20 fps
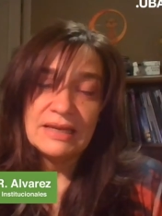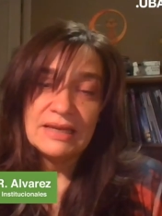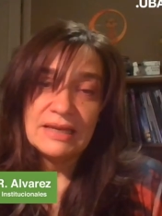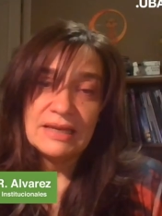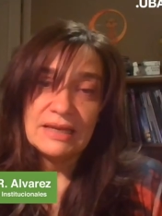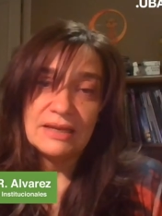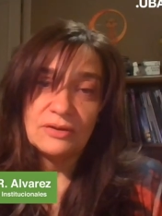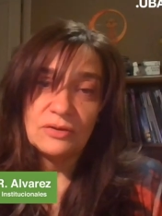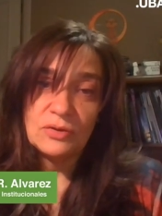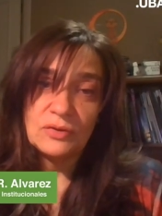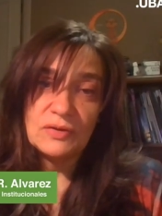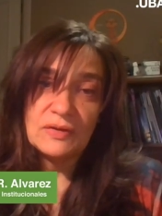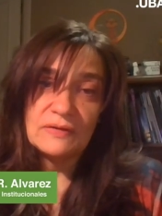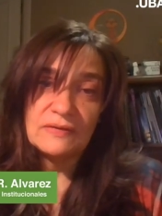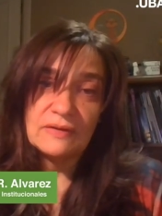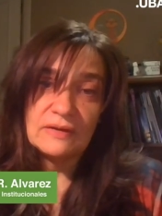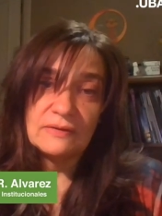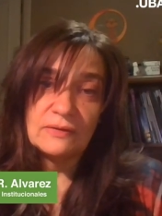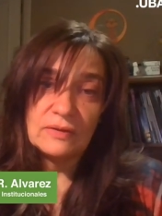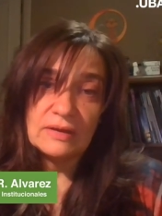Entonces
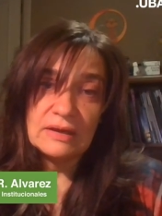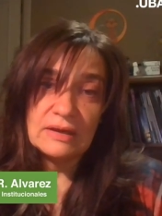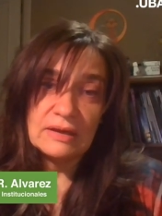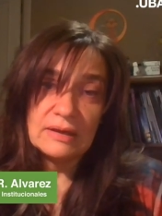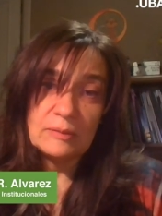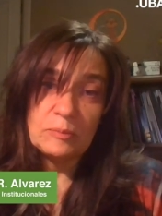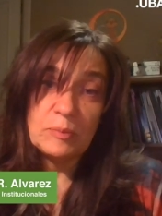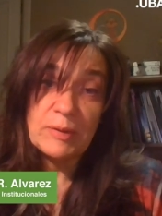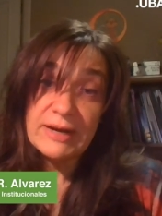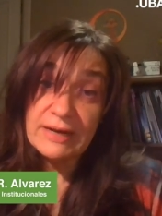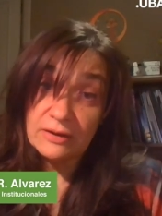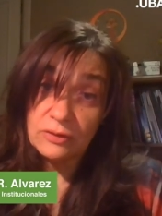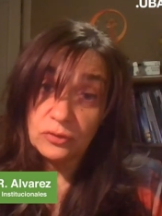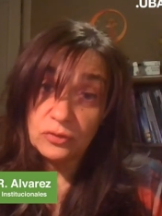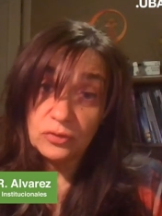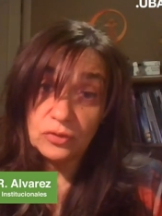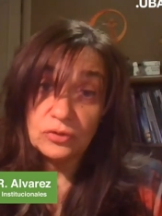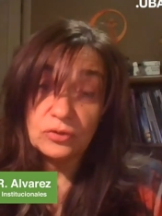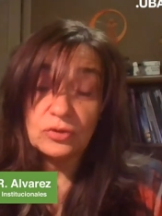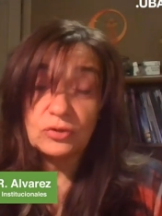es este, para
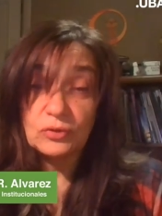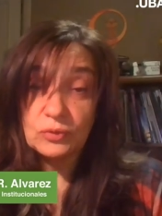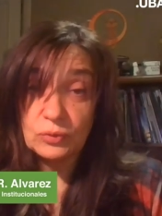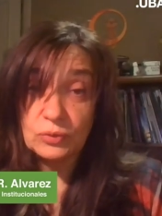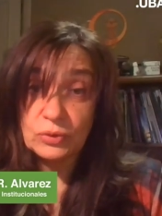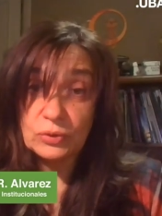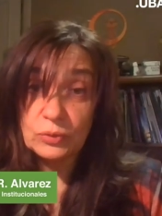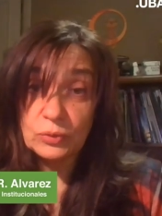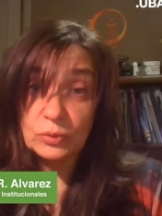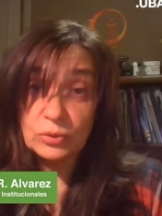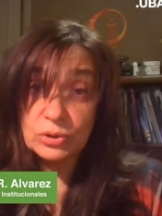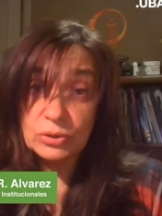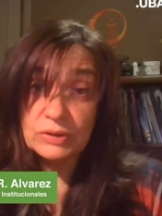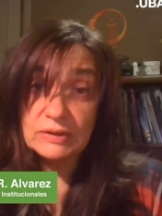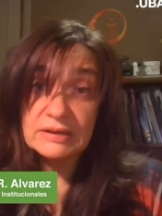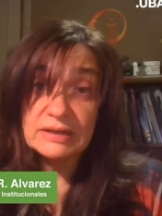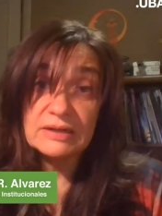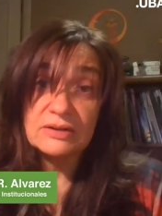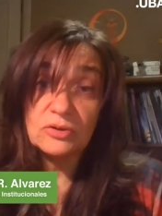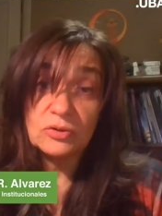nosotros un orgullo
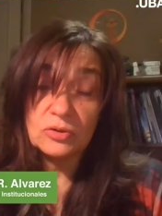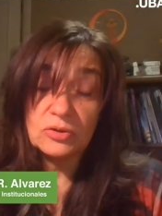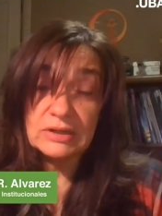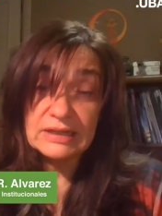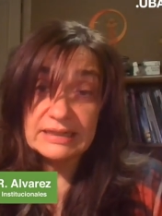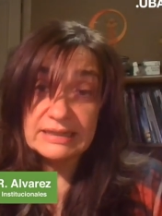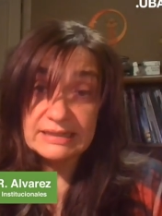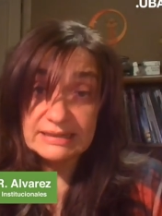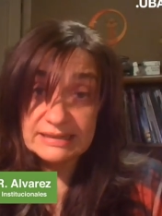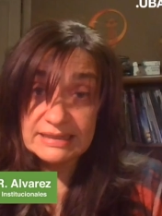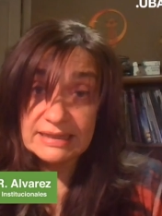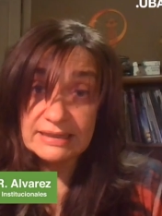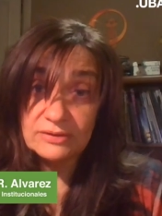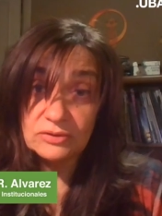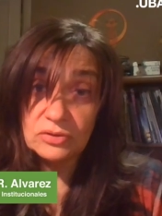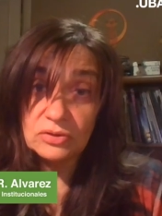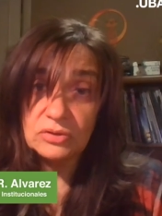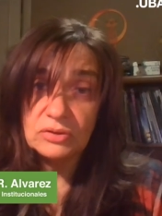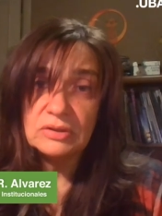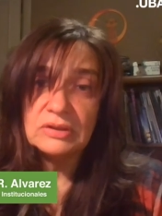estar
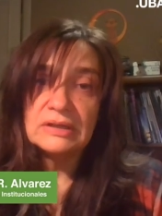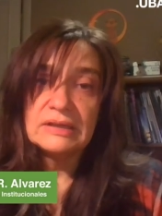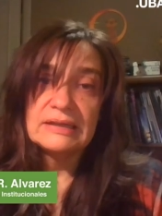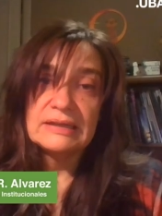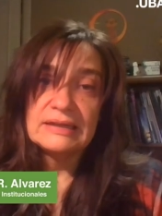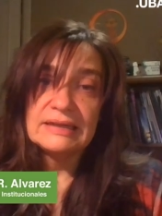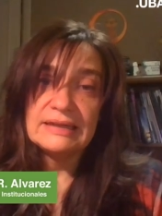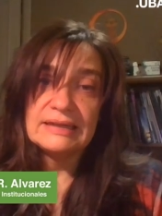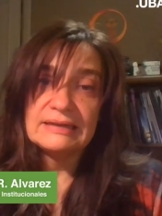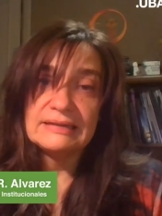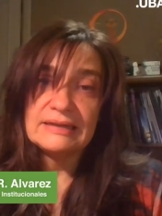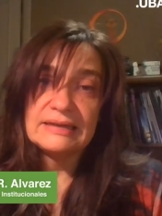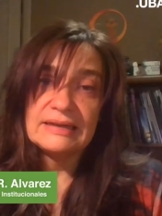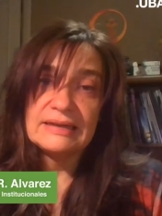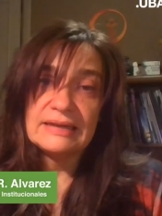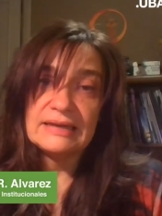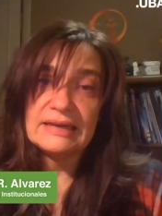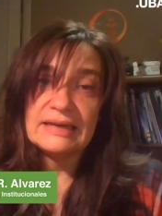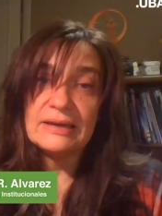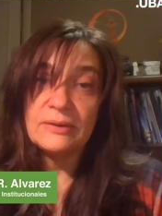organizando
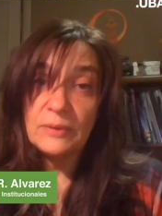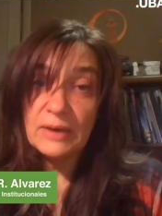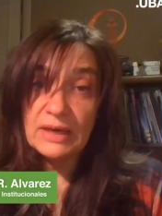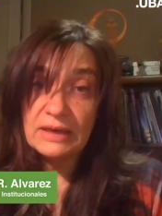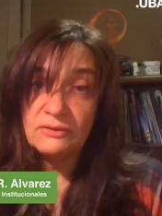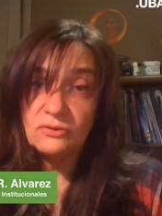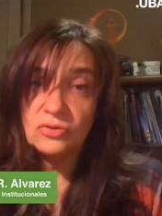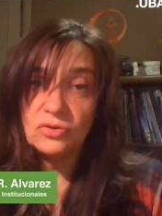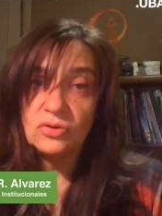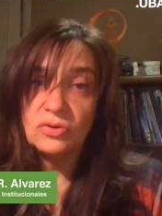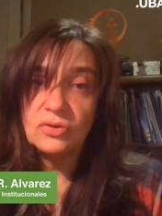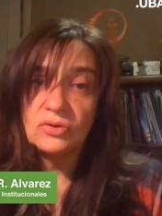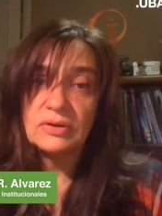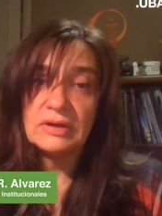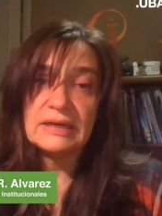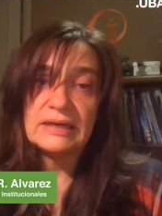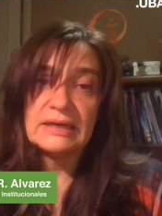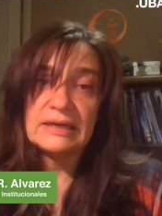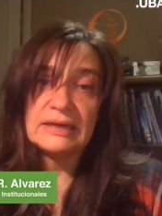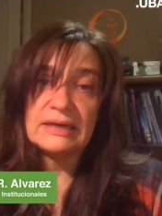este evento
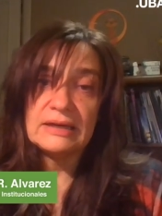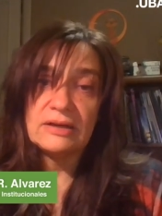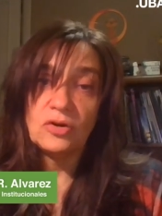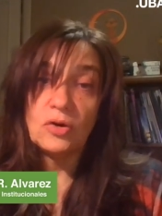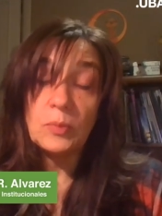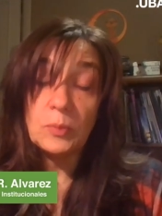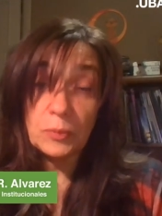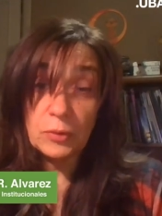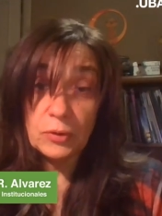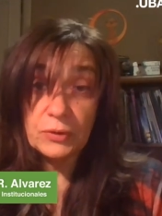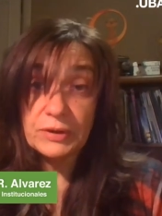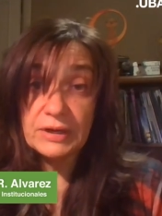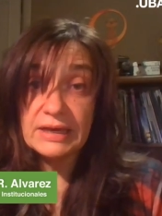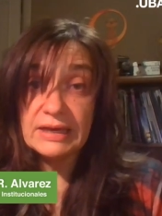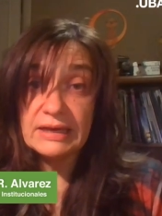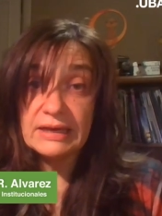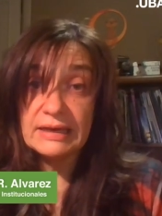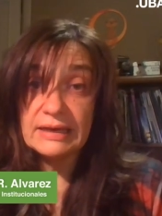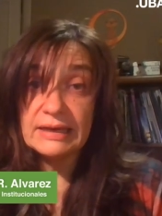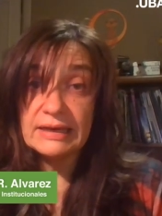que nos
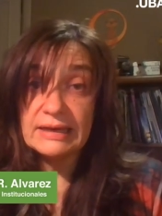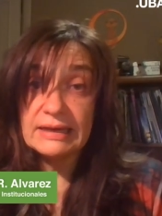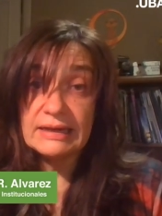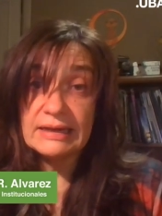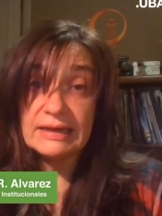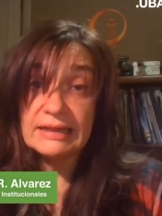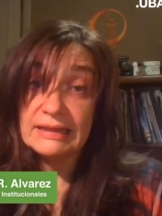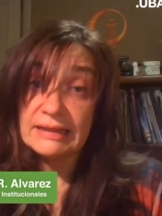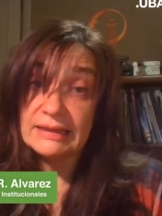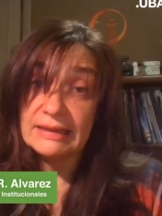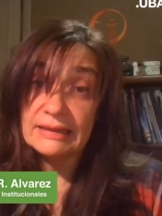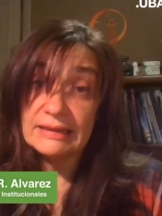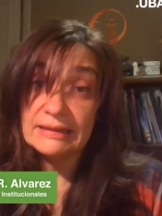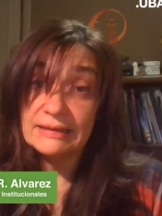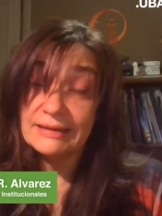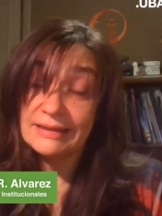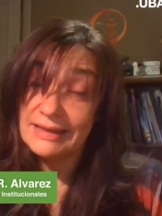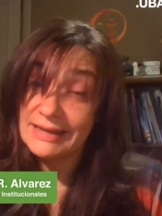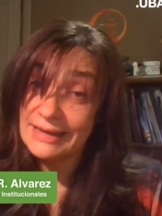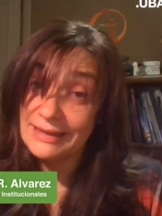pone en el
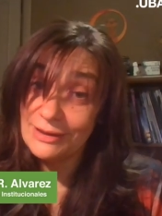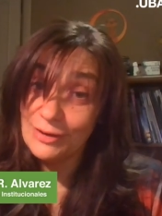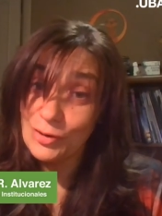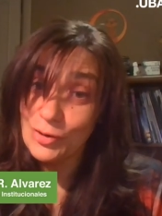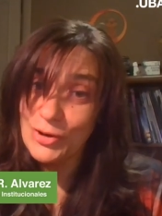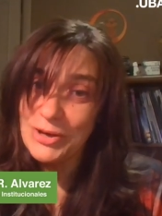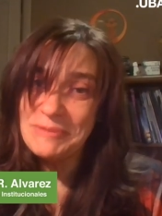día de hoy